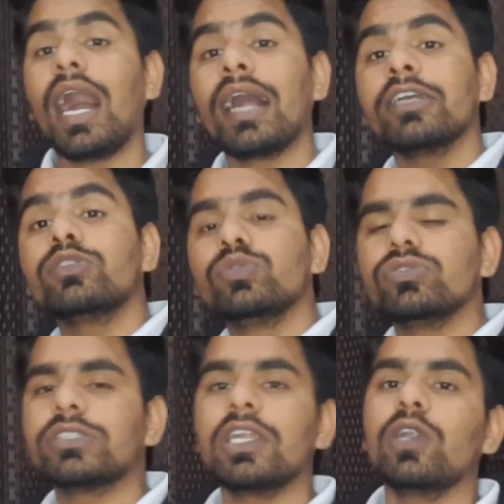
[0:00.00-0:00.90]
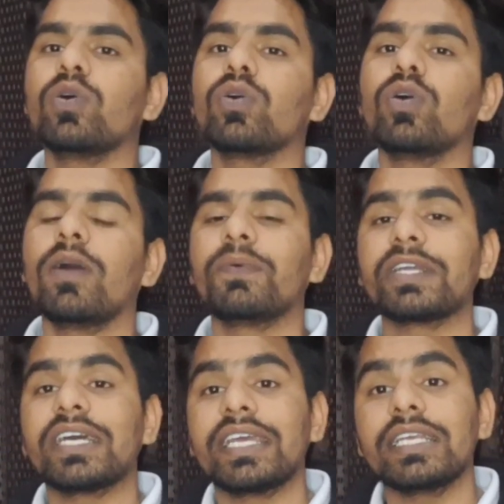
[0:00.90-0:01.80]
आगे दूसरे लोगों को
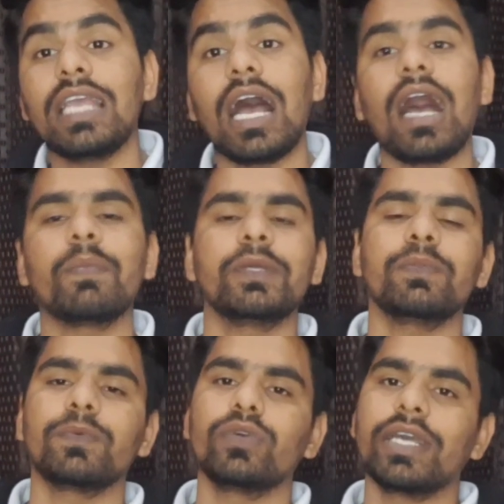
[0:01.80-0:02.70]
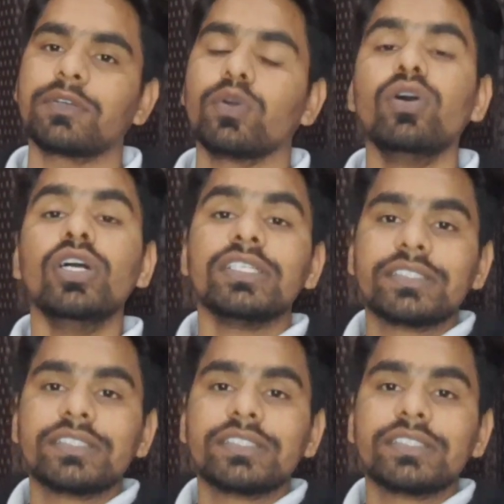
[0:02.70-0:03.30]
ऑफर करें कि आप इन प्रोडक्ट को